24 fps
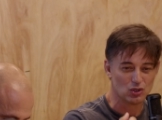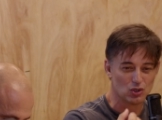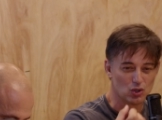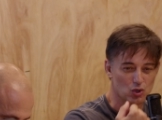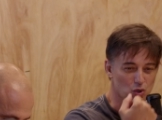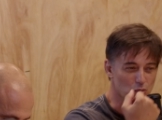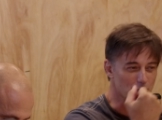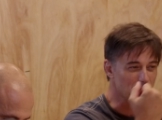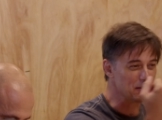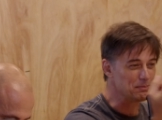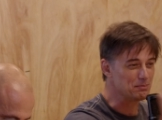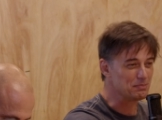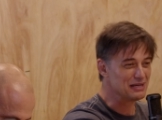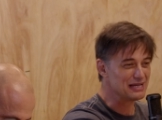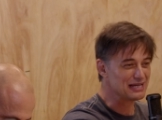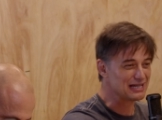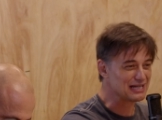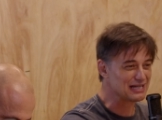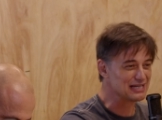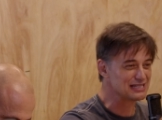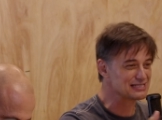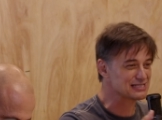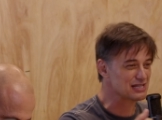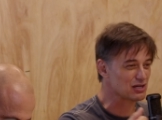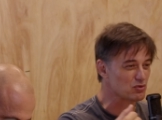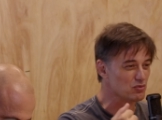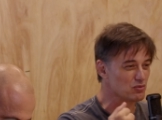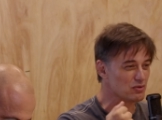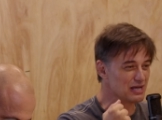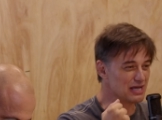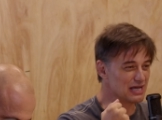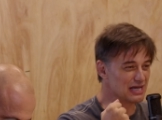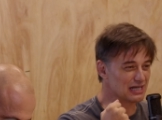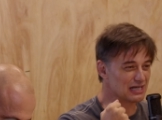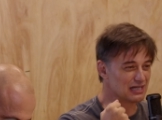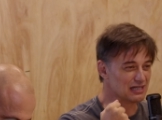uma implicância, uma implicância com
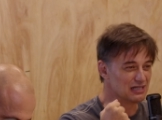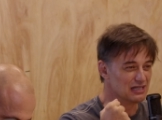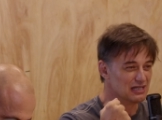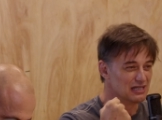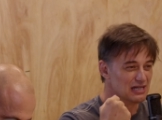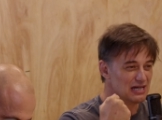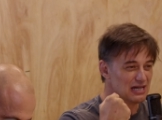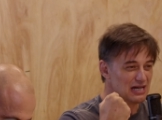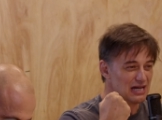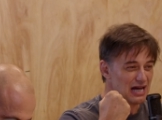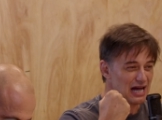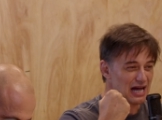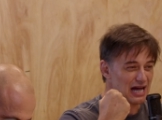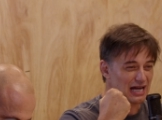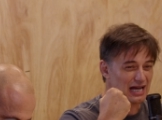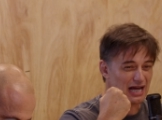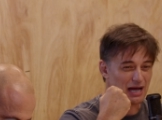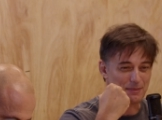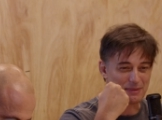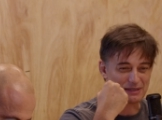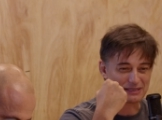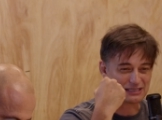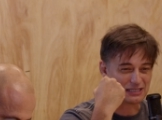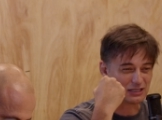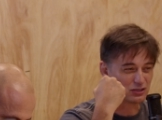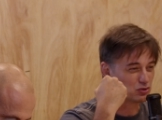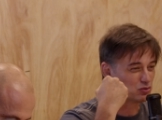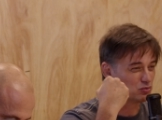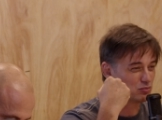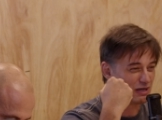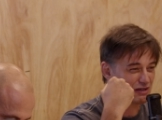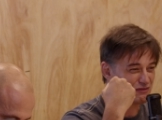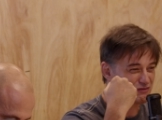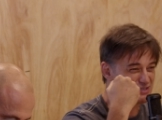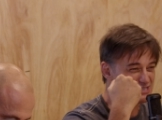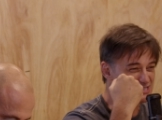ela, desnecessária, acaba né? tendo
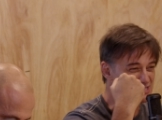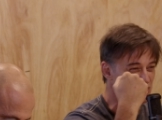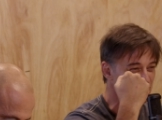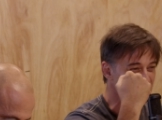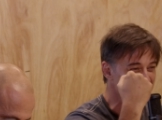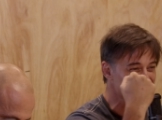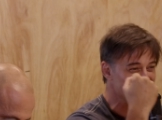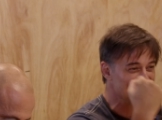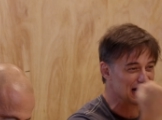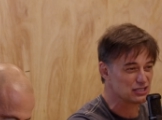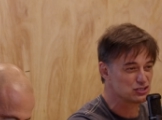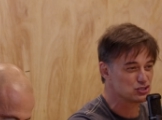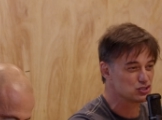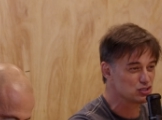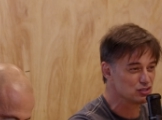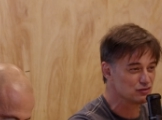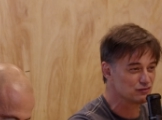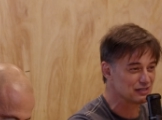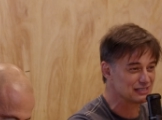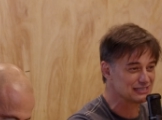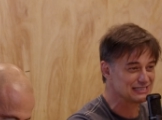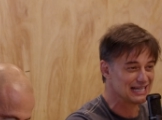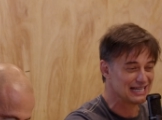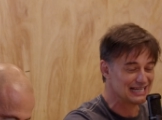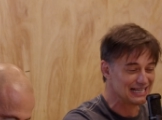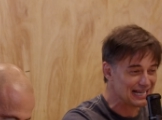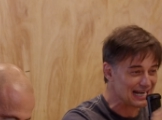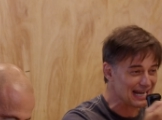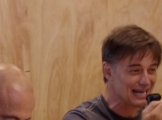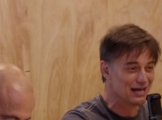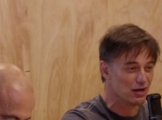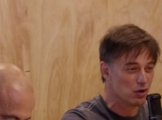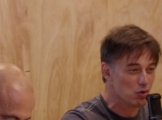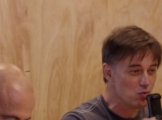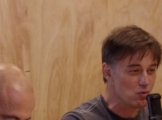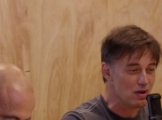uma é. visão negativa é. dela. E ela
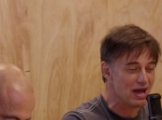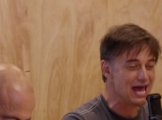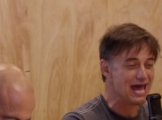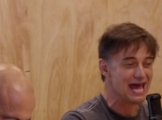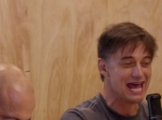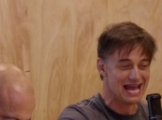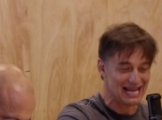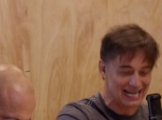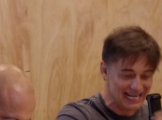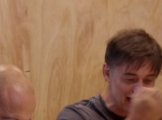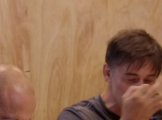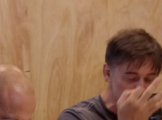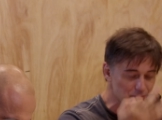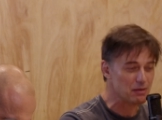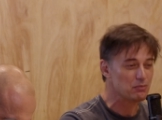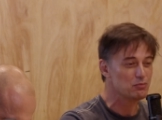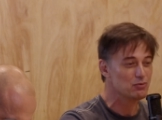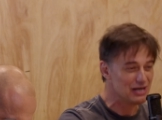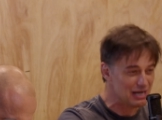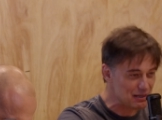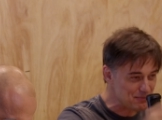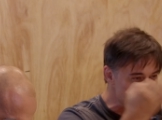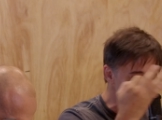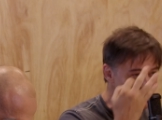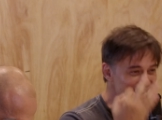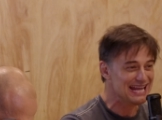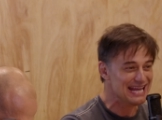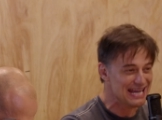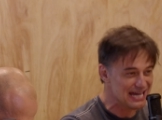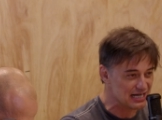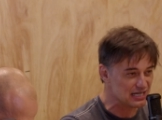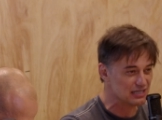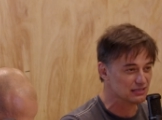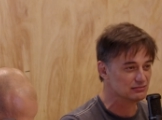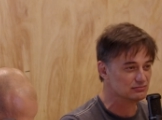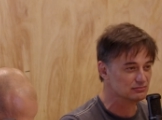não é. Ela era uma mulher
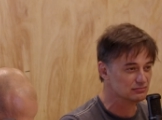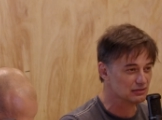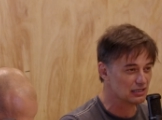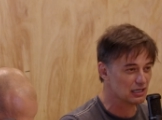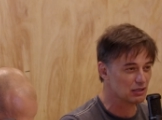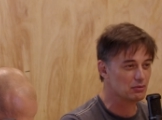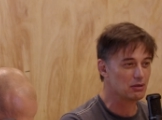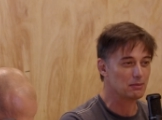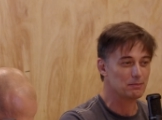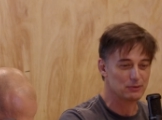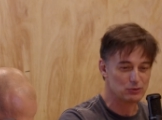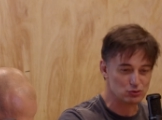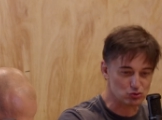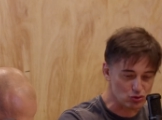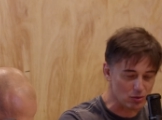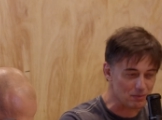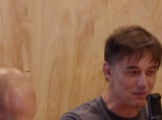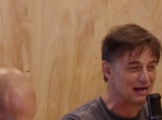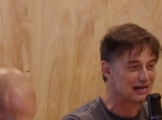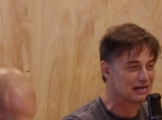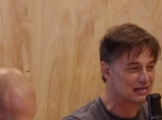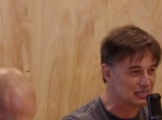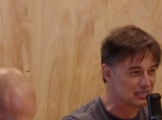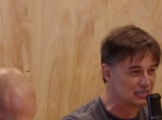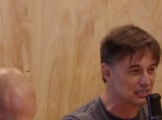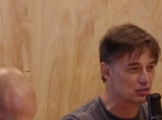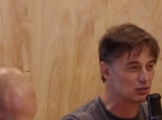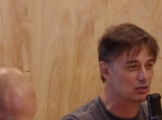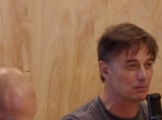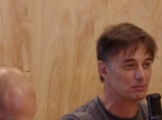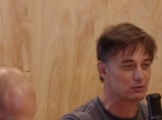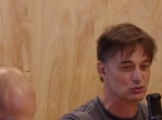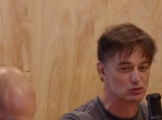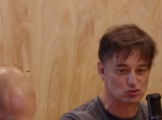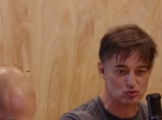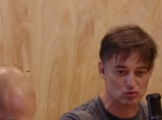maneira. Ela era uma é. pessoa bacana, é. era uma
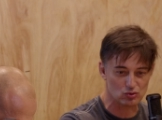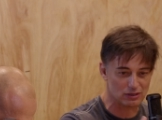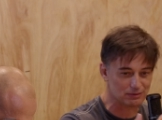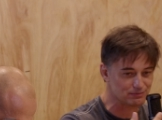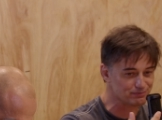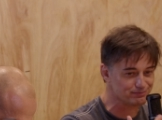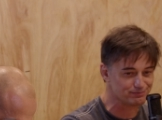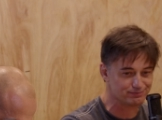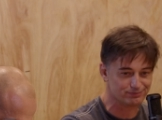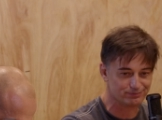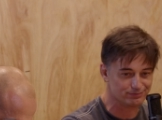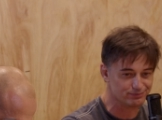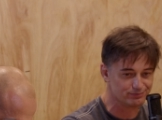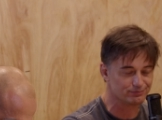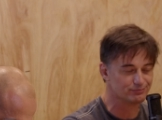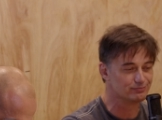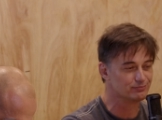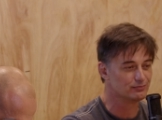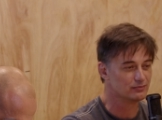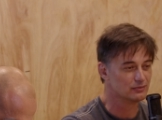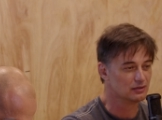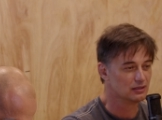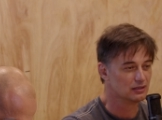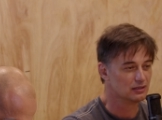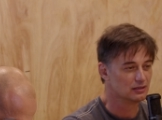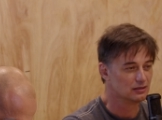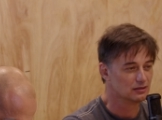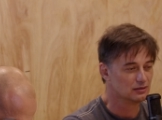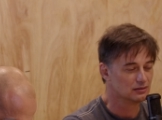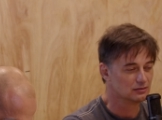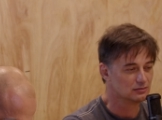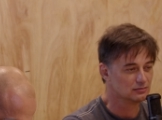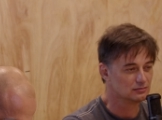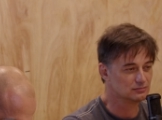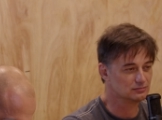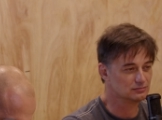pessoa. Eu, eu a
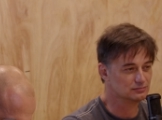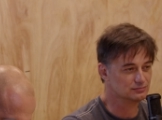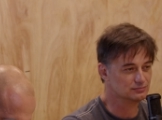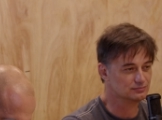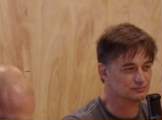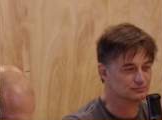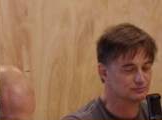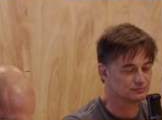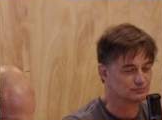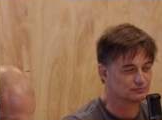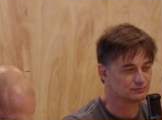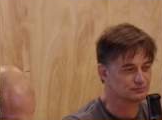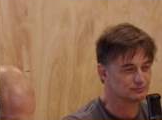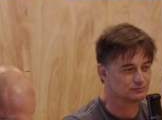reencontrei